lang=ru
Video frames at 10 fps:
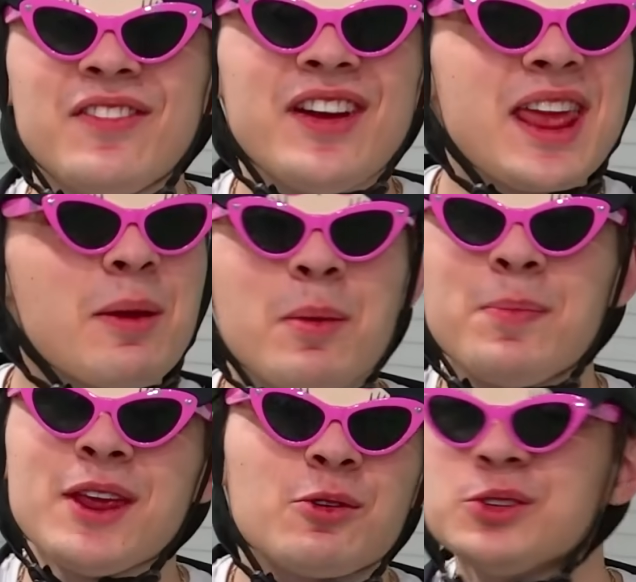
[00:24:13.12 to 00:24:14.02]
Время
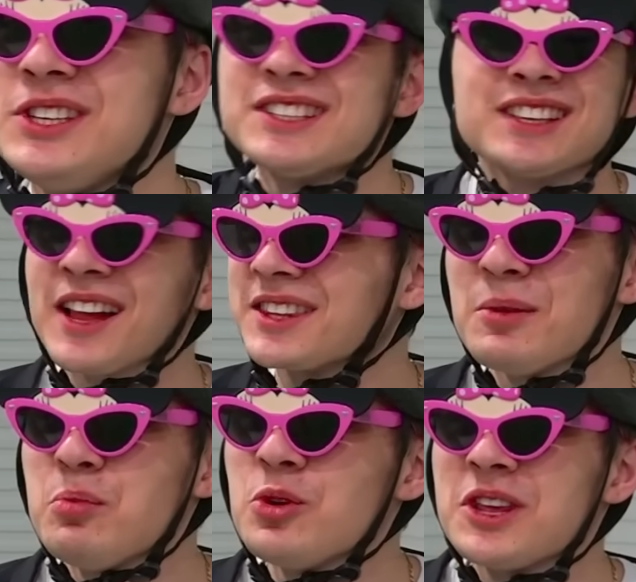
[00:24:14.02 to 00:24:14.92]
перекусить сладкий
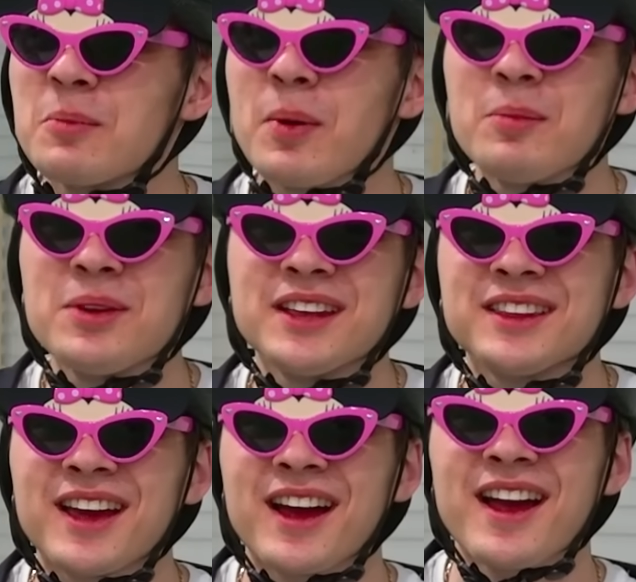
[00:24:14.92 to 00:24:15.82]
бургер
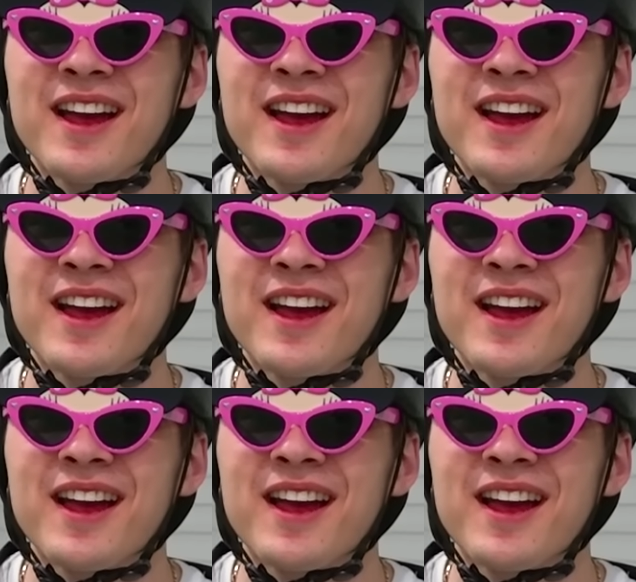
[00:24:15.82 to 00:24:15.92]
победы!